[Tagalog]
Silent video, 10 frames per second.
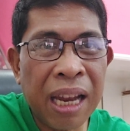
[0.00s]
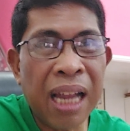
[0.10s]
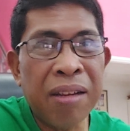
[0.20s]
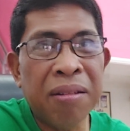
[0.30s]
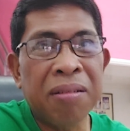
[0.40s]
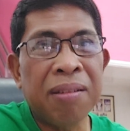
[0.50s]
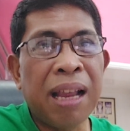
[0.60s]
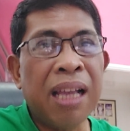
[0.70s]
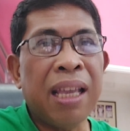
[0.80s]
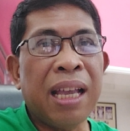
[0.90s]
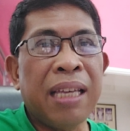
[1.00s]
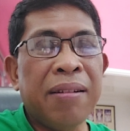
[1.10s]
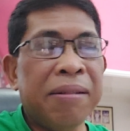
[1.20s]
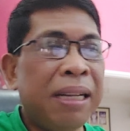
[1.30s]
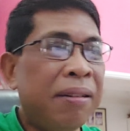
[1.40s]
Lalo, nagi
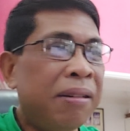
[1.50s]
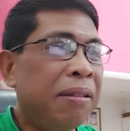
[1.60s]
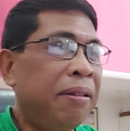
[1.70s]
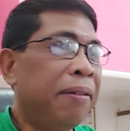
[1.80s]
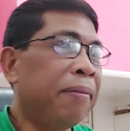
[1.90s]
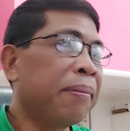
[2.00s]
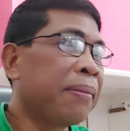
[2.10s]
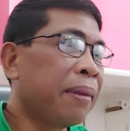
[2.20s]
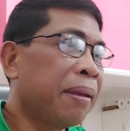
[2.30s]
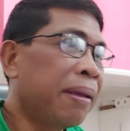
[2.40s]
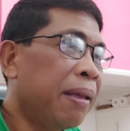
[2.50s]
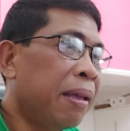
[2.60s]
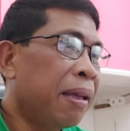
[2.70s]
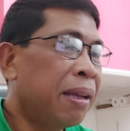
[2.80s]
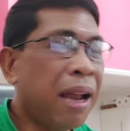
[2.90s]
kayong ano,
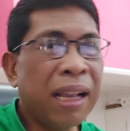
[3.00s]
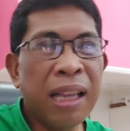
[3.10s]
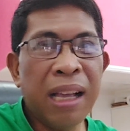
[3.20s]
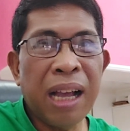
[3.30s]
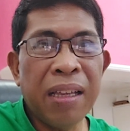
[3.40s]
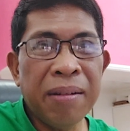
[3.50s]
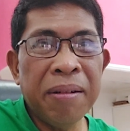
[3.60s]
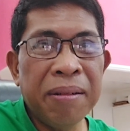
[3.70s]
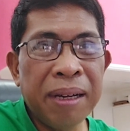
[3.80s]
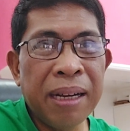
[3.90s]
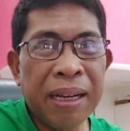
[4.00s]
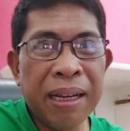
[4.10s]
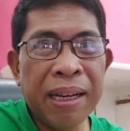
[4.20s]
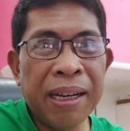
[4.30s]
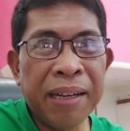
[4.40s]
nagi kayong
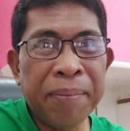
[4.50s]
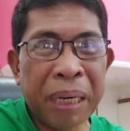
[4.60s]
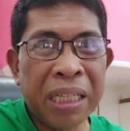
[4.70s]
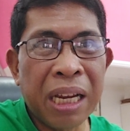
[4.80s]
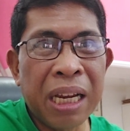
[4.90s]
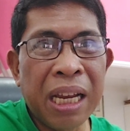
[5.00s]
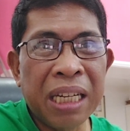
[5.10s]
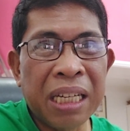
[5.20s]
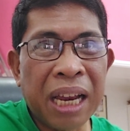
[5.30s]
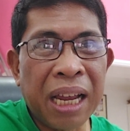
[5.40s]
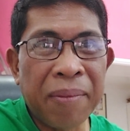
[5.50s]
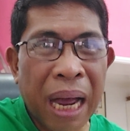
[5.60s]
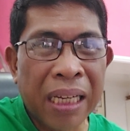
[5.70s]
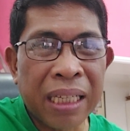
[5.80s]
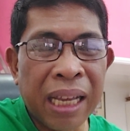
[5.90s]
uh, presidential
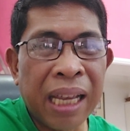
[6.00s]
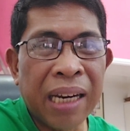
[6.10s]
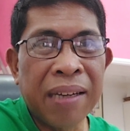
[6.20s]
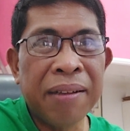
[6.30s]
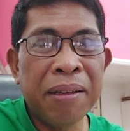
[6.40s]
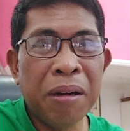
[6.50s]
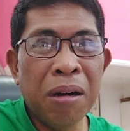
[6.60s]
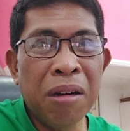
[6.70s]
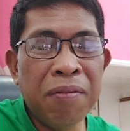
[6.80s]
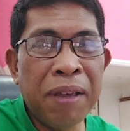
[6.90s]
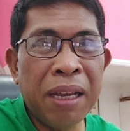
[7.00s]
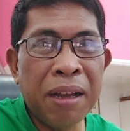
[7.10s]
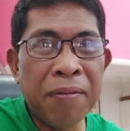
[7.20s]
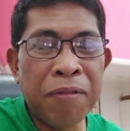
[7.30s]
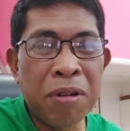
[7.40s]
advisor on
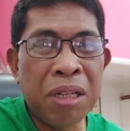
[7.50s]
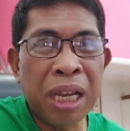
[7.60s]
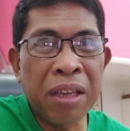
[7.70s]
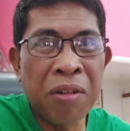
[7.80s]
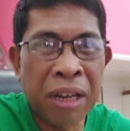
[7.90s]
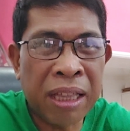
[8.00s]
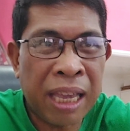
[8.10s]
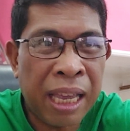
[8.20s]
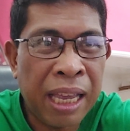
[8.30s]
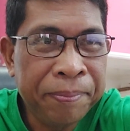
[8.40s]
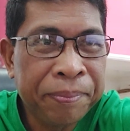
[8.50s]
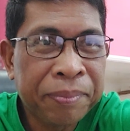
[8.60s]
food security